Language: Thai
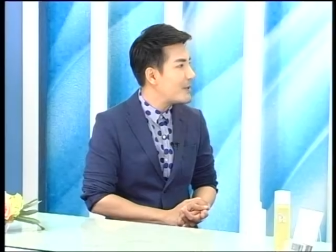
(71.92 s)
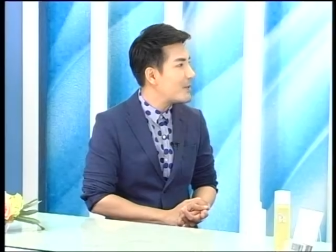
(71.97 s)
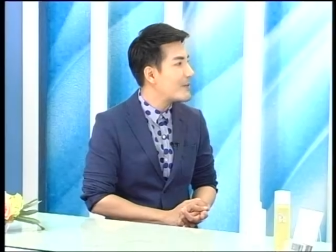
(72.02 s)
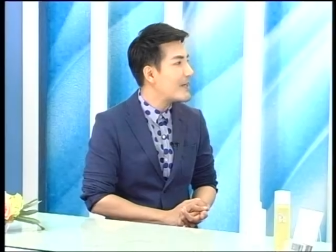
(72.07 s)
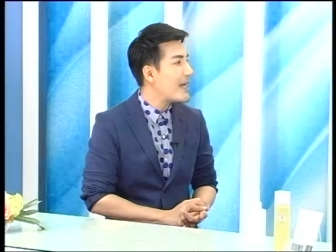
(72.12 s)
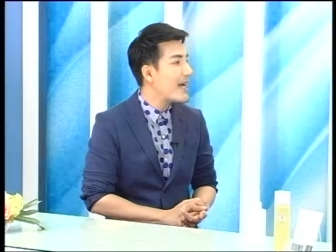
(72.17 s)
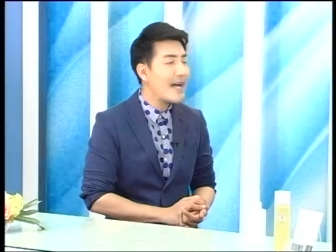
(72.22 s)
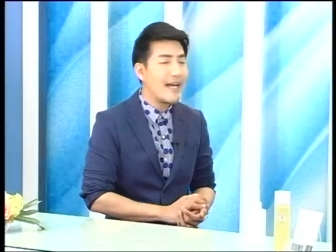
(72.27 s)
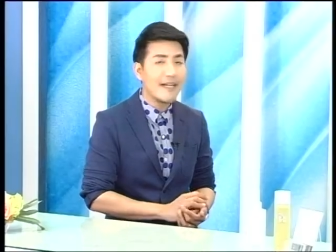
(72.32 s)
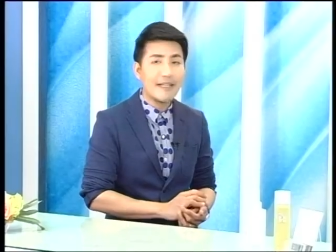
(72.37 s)
ผิว
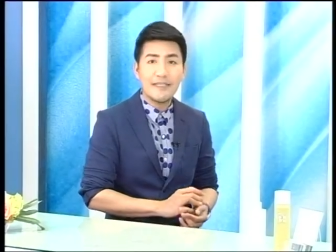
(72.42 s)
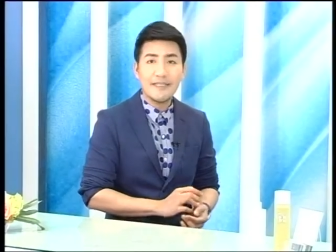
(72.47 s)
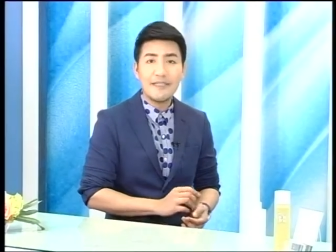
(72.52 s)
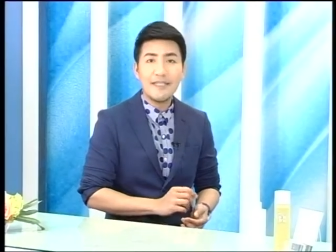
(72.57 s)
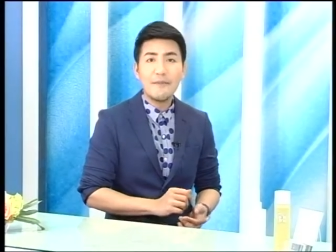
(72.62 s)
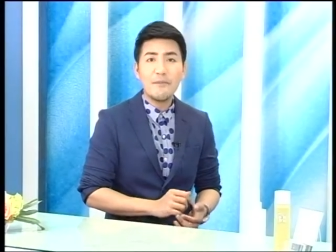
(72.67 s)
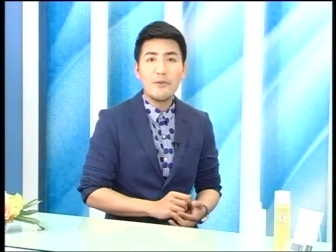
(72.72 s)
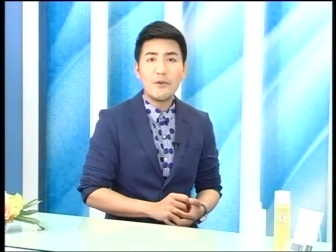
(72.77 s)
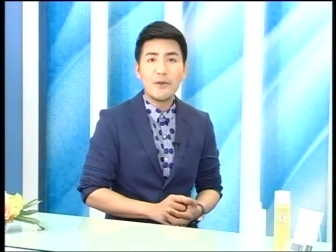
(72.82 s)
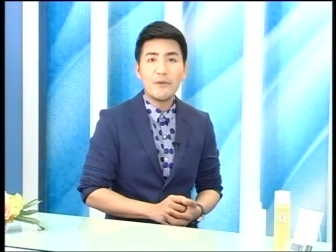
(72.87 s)
หน้าหรือ
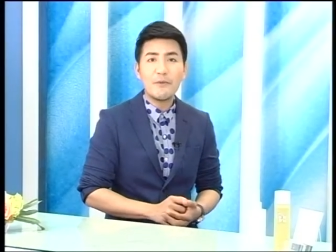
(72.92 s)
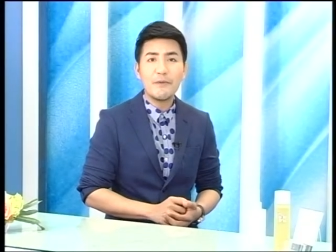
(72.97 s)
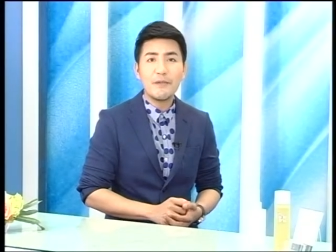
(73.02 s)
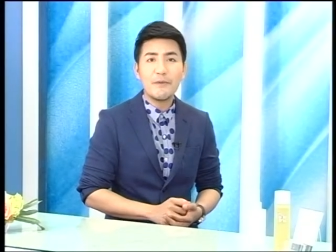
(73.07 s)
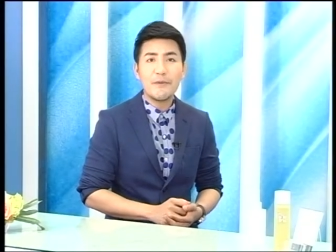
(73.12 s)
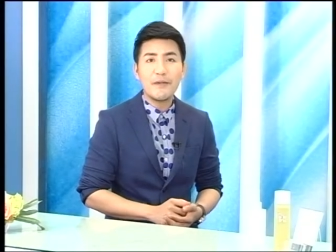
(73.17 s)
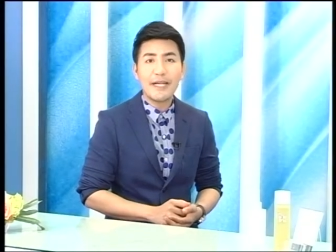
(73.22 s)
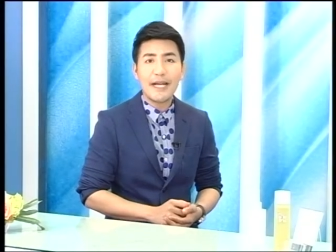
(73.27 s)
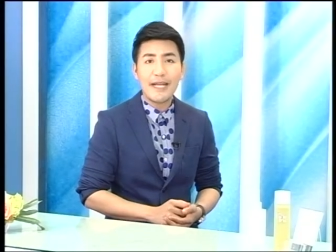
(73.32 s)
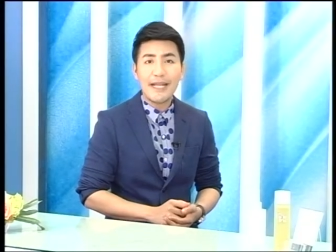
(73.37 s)
ที่พวกเราเรียก
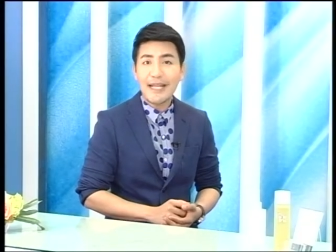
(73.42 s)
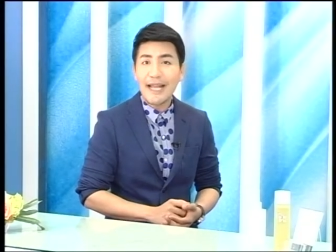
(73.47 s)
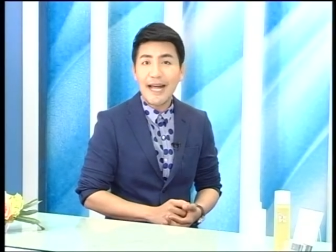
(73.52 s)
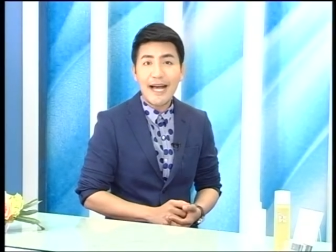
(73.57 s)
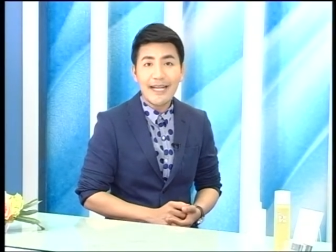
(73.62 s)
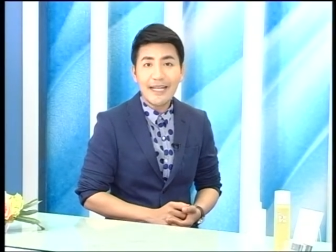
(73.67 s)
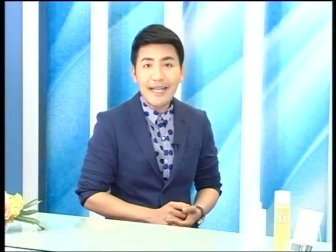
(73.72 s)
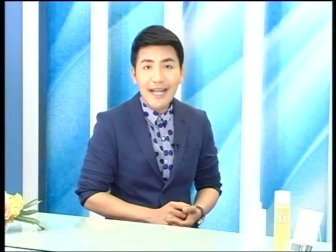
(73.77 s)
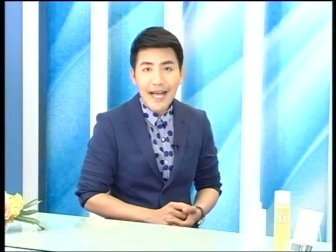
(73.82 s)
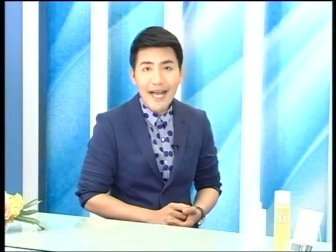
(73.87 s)
ว่าการล้า
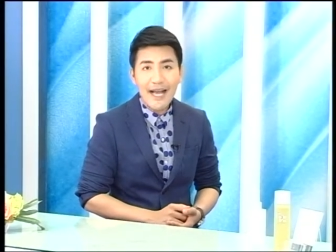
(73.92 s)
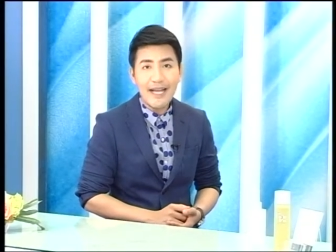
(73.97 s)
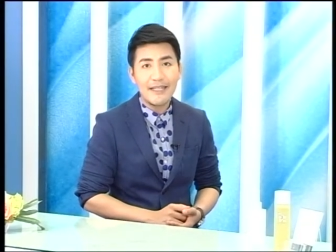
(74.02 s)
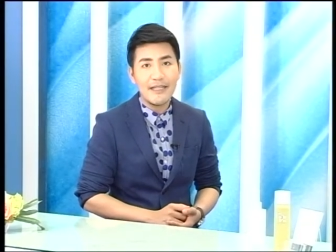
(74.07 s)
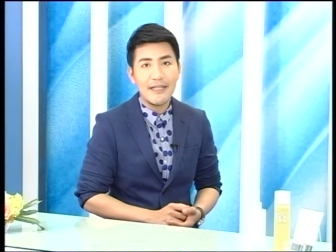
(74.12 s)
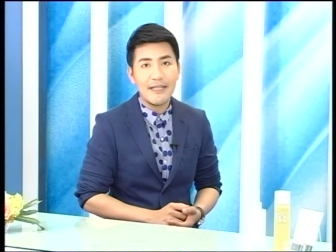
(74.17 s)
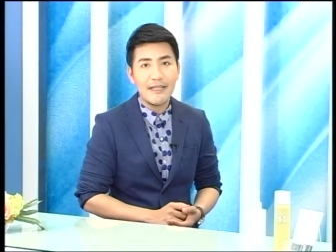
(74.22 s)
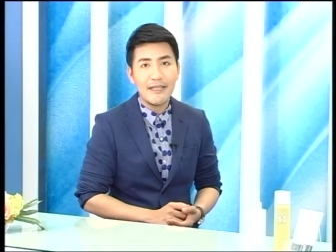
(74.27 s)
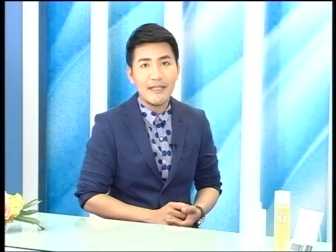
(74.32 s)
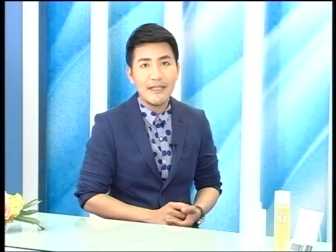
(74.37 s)
งหน้า
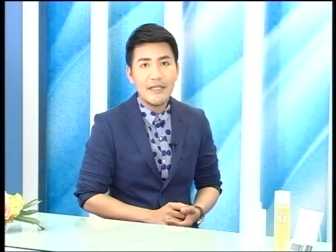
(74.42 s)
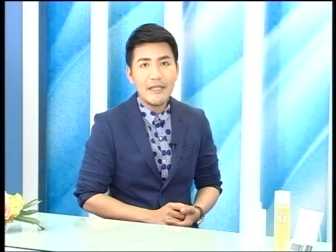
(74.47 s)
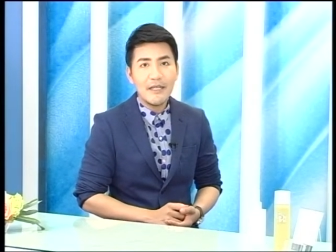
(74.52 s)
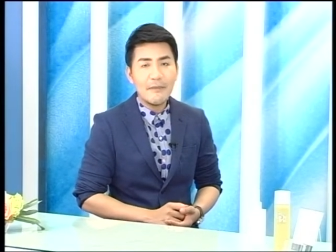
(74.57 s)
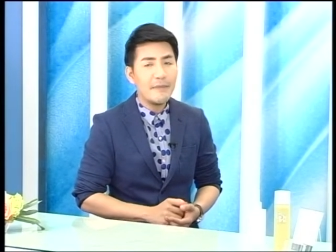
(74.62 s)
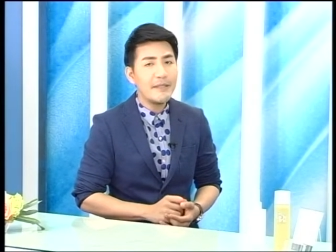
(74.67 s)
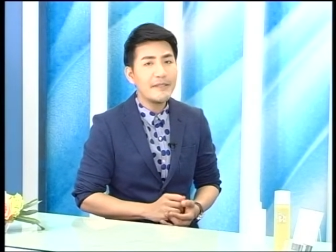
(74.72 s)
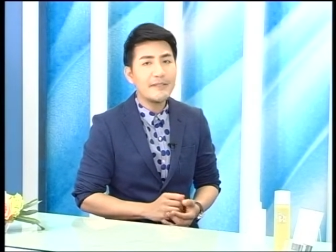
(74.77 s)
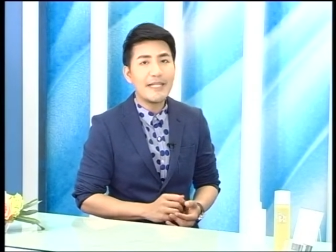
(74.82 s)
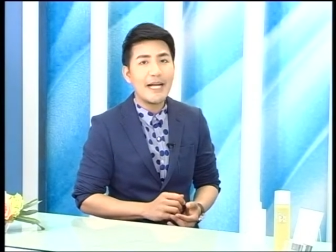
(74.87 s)
เนี่ย
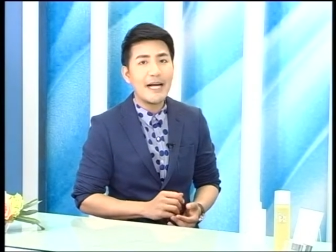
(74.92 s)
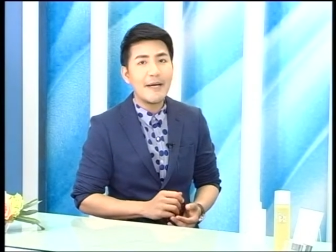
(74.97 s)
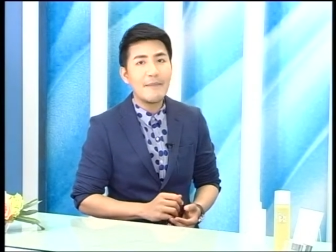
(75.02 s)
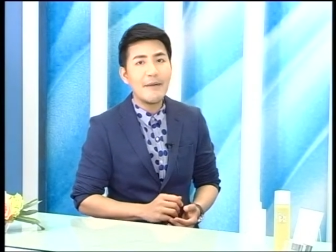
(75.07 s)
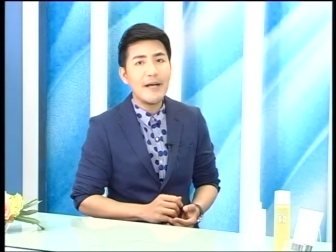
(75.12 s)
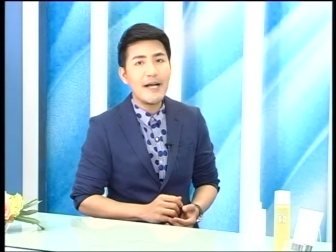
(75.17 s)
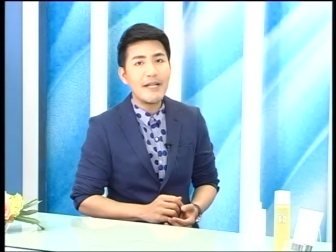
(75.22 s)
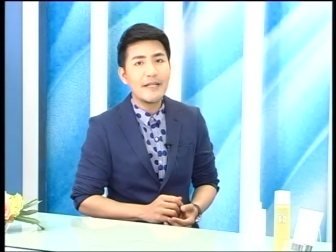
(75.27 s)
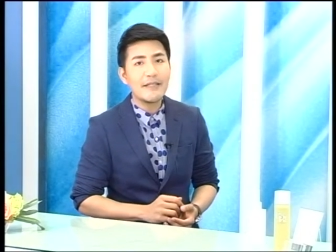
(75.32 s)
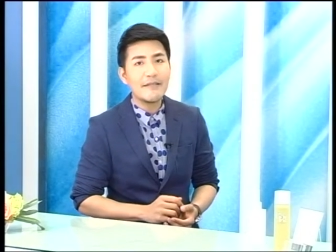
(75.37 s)
มันสา
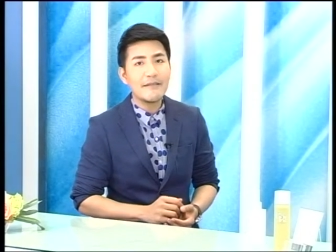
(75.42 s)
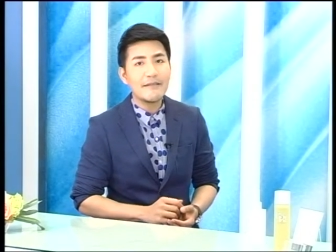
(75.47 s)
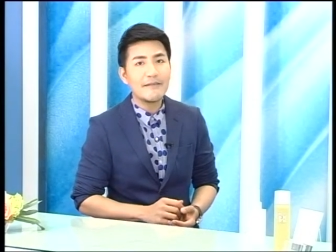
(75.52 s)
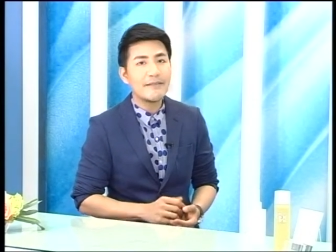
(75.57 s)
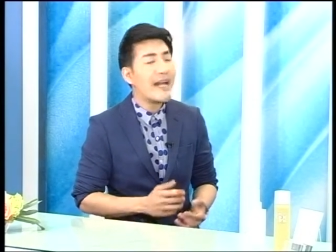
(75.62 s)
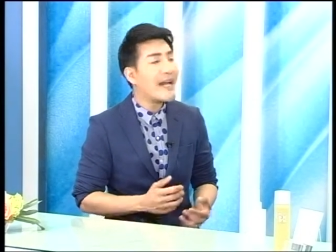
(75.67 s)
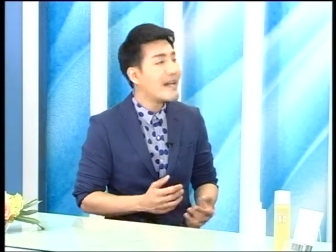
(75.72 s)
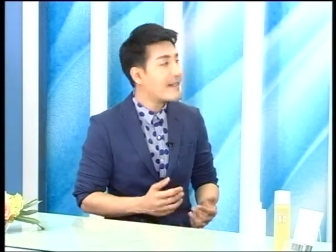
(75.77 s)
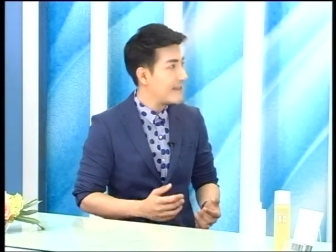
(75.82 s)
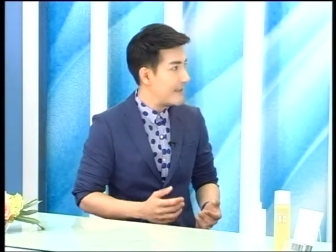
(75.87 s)
มารถ
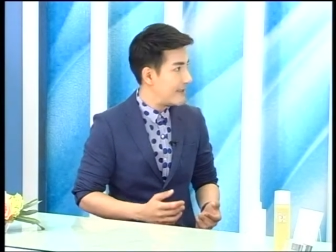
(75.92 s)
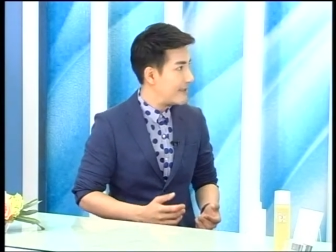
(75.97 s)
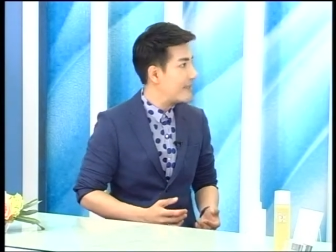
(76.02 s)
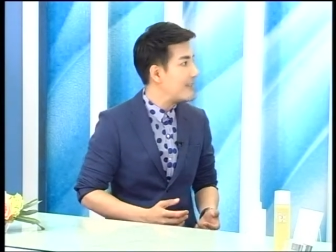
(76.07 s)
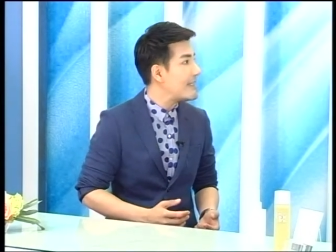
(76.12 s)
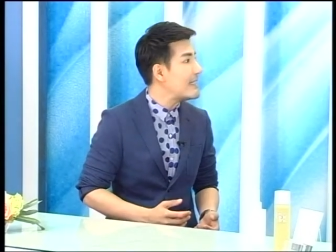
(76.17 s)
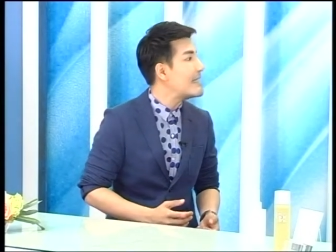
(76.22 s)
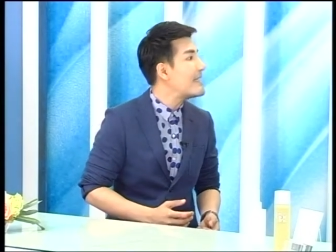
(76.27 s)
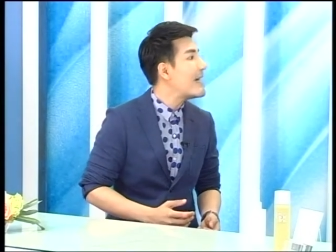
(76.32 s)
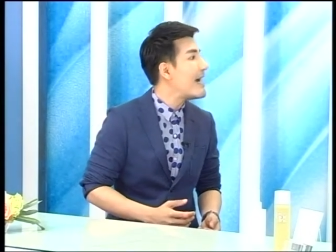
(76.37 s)
สร้างเศรษ
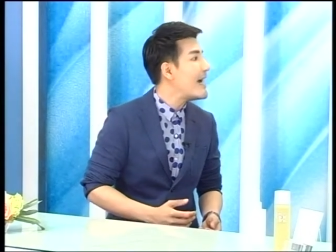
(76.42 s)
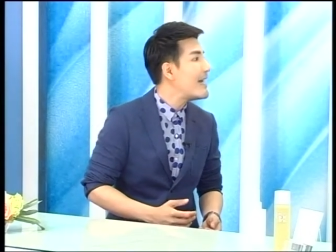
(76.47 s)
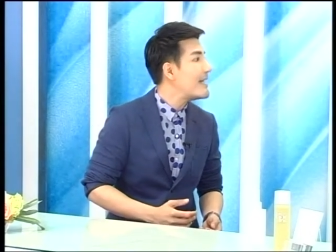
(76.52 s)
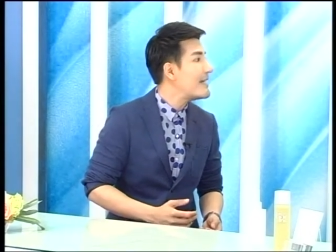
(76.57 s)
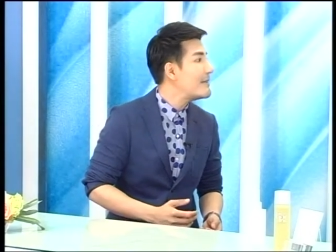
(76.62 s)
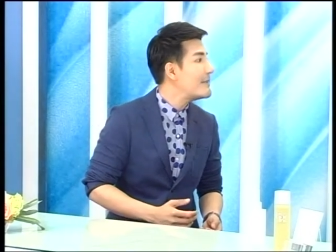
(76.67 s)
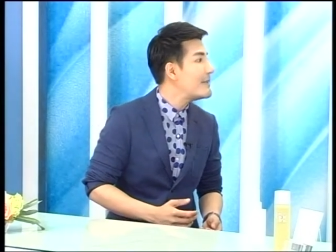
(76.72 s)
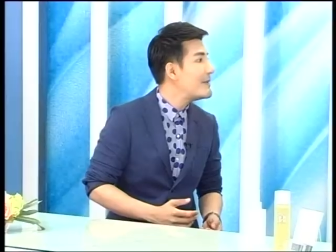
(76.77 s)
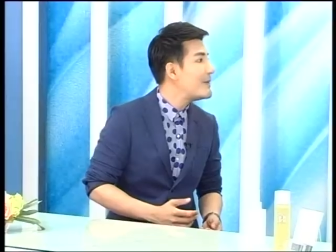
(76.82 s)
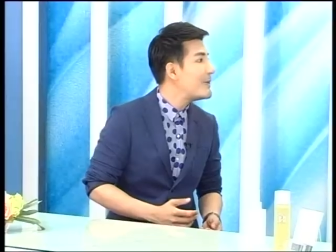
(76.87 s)
ฐีได้
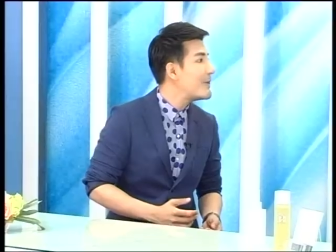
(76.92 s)
ครับพี่